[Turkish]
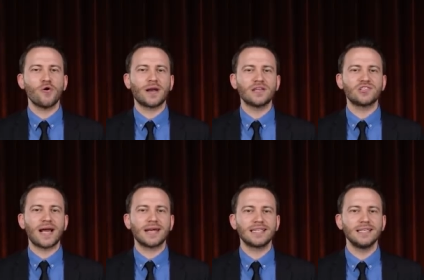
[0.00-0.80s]

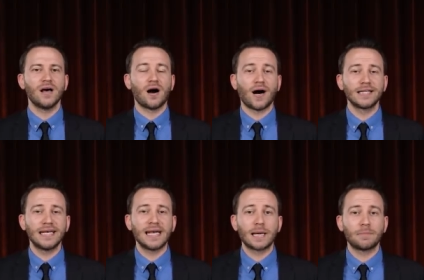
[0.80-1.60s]
öğrenciler değil,
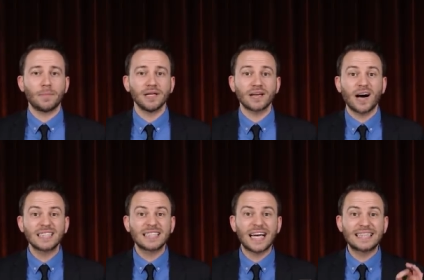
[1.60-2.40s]
anneler, babalar
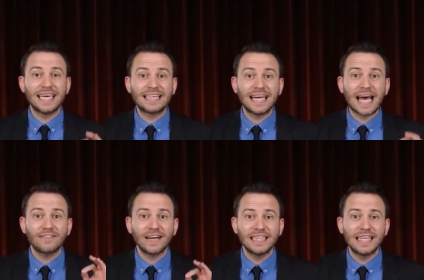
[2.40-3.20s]
hatta
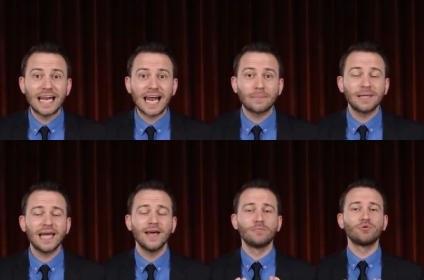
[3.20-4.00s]
dedeler ve nineler
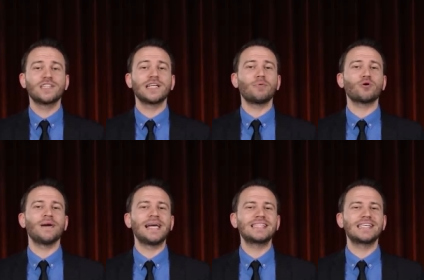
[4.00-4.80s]
bile bu kitap
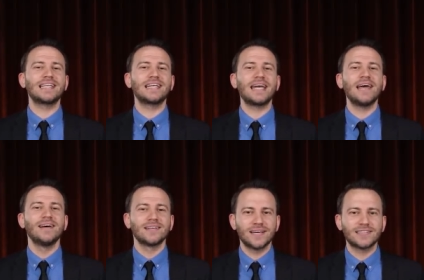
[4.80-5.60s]
okuma etkinliğine
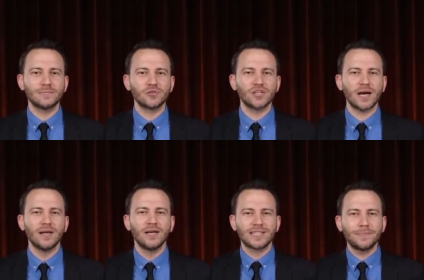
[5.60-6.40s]
katılmışlar.
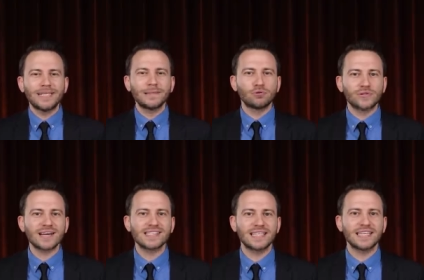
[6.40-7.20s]
Tabii ki bu
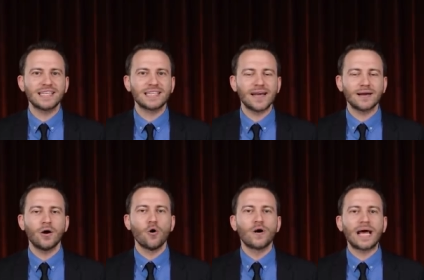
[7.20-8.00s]
tarz etkinlikler
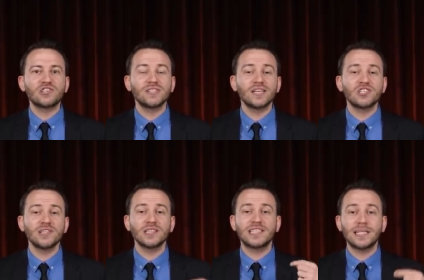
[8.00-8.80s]
öğrenciler
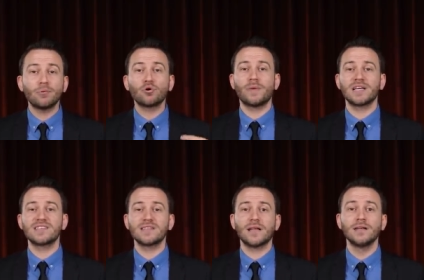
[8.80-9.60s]
için kitap okuma
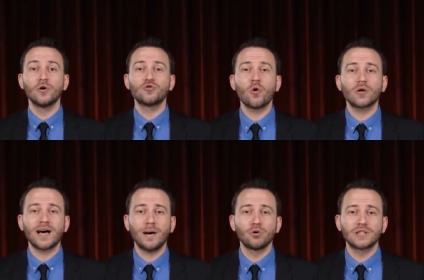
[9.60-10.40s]
açısından çok
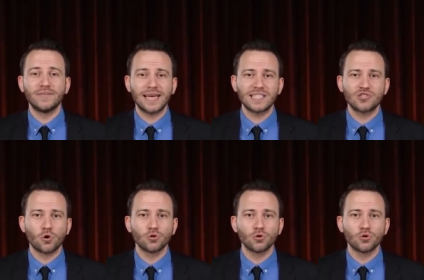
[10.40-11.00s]
daha motive edici